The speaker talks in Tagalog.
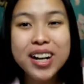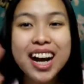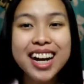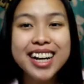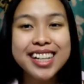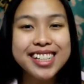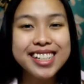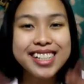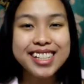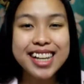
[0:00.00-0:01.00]

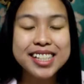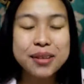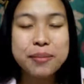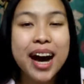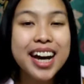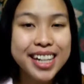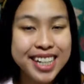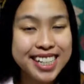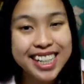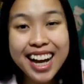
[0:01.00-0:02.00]
guys, nasa bahay
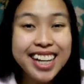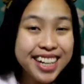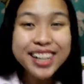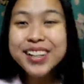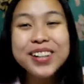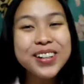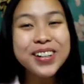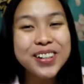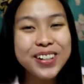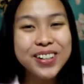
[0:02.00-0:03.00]
na tayo.
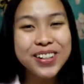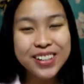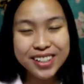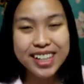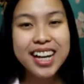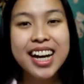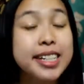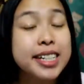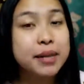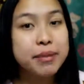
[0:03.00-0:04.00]

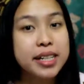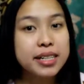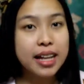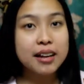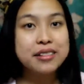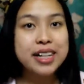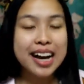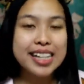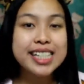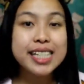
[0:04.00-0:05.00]
Ginapad na tayo
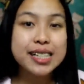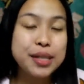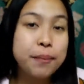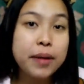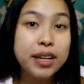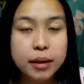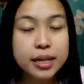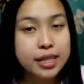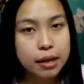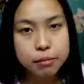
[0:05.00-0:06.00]
guys kasi pag
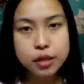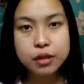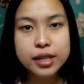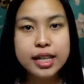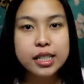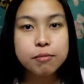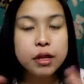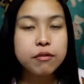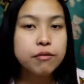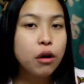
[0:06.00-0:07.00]
pagkatapos ko guys
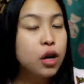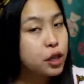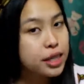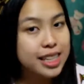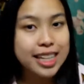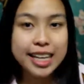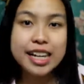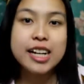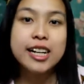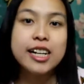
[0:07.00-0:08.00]

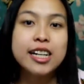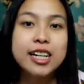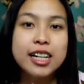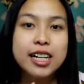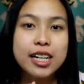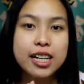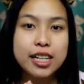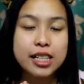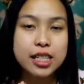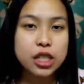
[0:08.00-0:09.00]
mag-volunteer
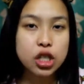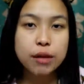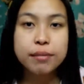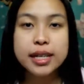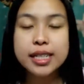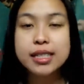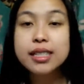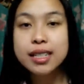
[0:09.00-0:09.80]
sa Japanese